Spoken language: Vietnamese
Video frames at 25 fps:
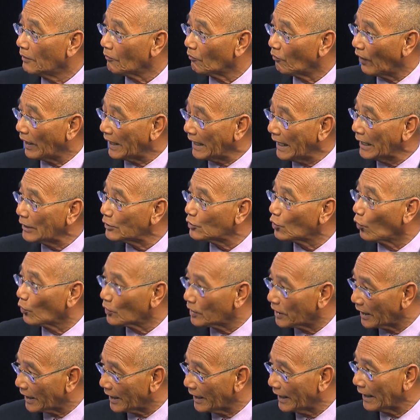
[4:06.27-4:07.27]
và NATO
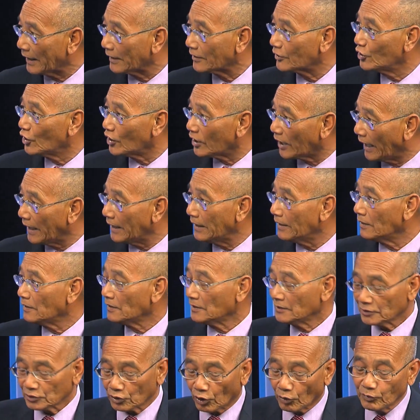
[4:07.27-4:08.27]
thực hiện trước đây,
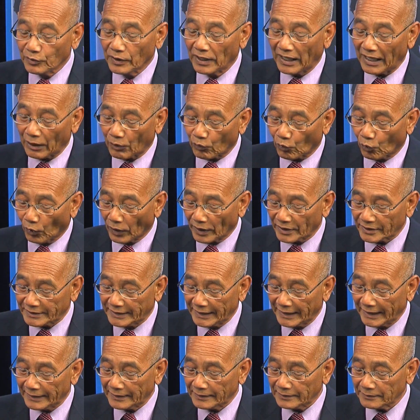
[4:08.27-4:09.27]
cũng như là cuộc
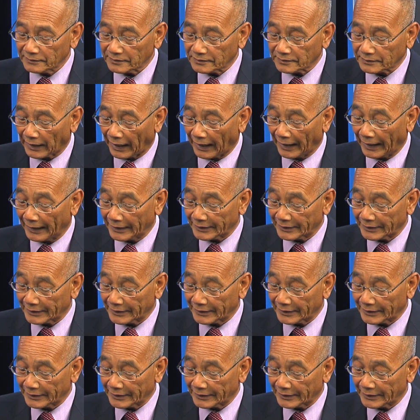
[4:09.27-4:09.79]
chiến uh,